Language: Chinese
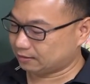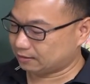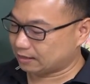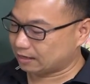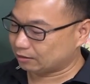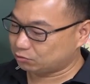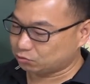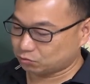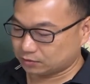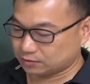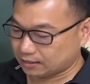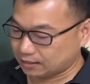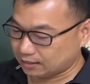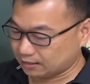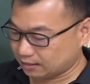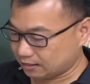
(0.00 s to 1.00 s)
可以组
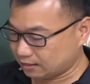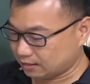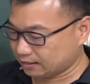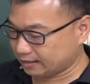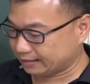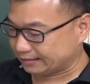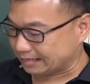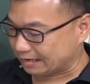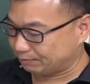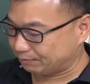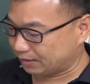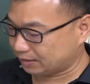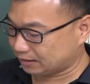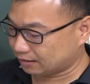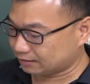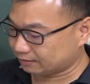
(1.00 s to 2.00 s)
成一个 二a 加
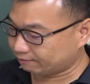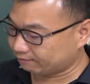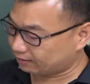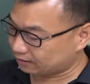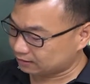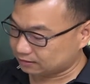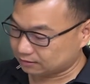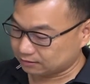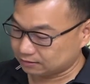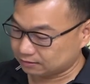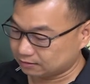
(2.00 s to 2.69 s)
B 的正方形。